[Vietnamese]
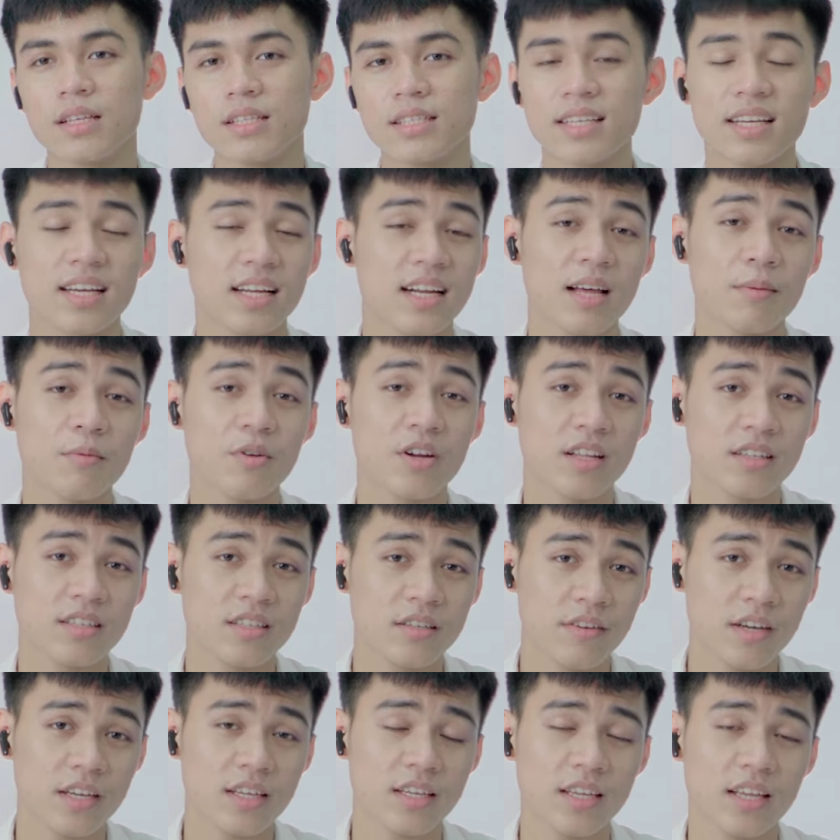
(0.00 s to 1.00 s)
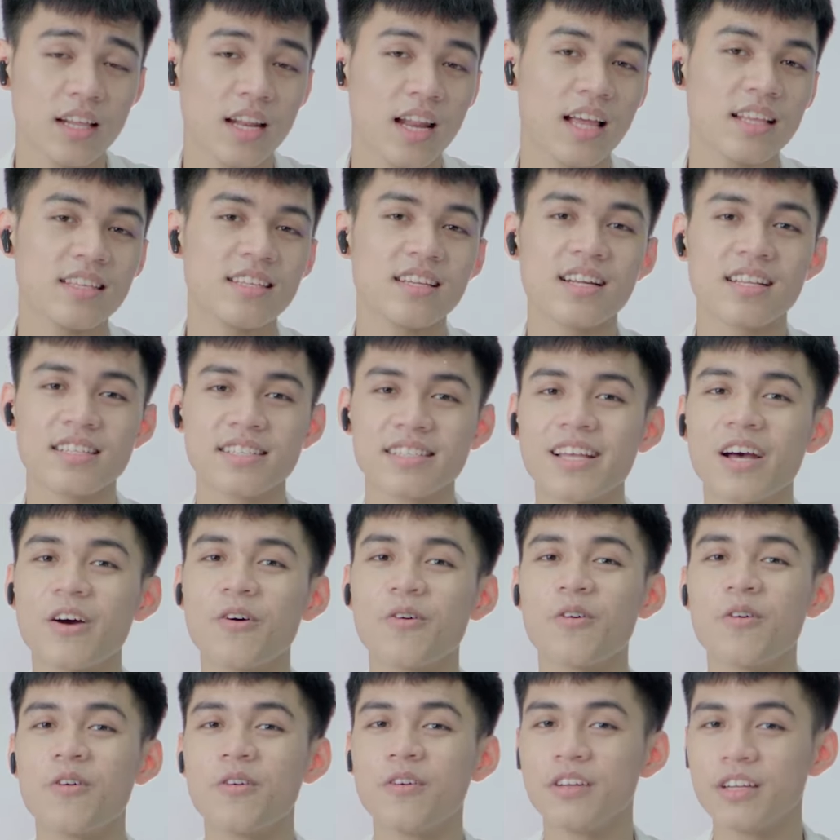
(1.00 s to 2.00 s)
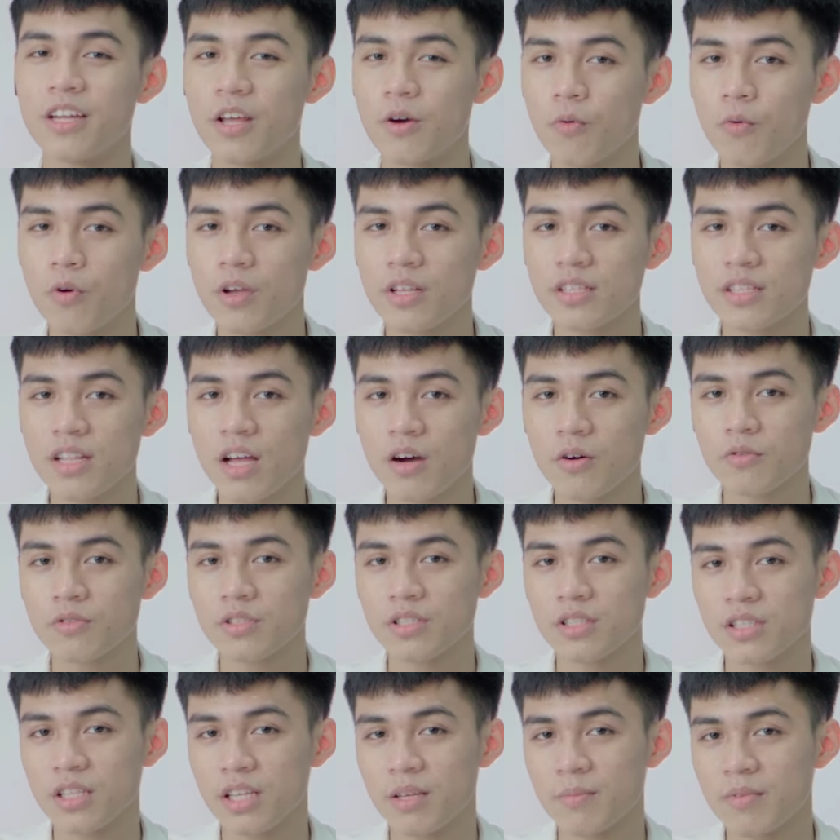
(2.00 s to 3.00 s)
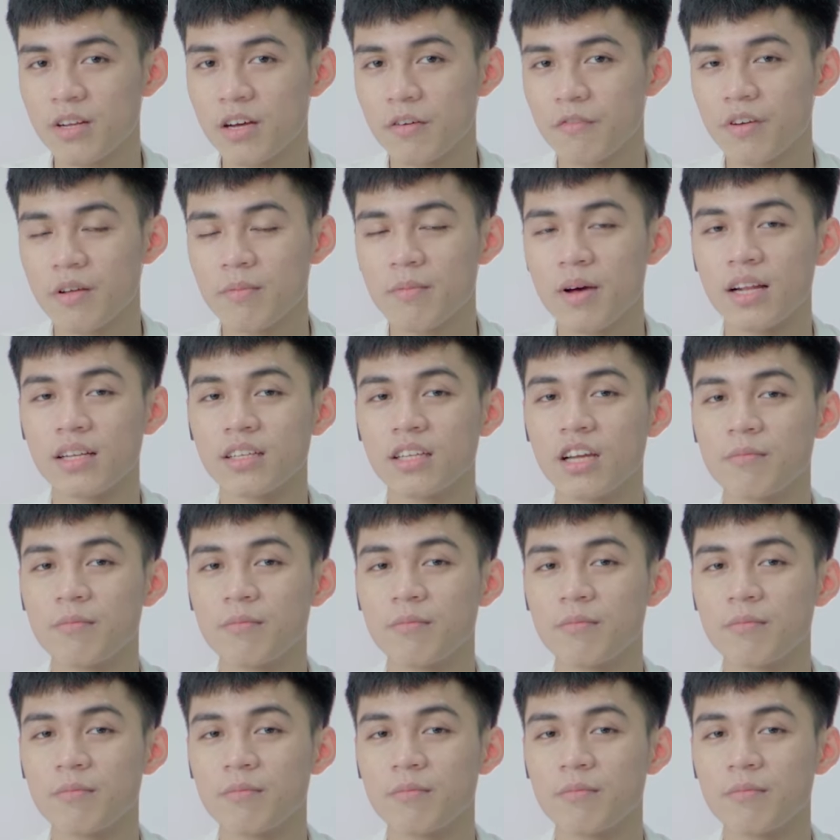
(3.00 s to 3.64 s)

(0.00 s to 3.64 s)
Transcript: Chỉ cần làm một lần như vậy là những lần sau, nếu Windows tìm được phiên bản